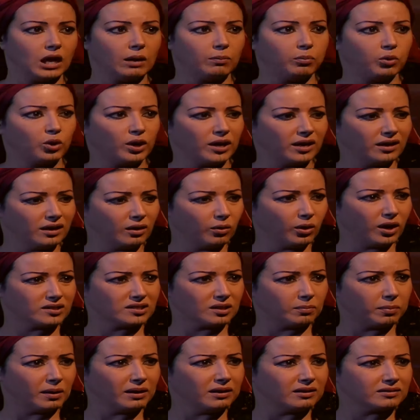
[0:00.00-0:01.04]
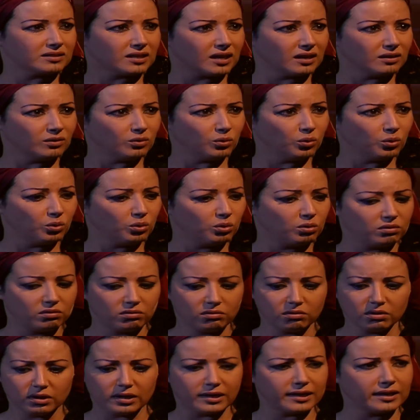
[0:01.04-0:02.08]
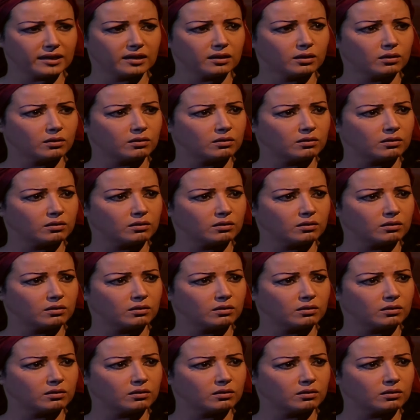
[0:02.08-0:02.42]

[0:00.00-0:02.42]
ابو العيله وحسب الله اتخانقوا ليه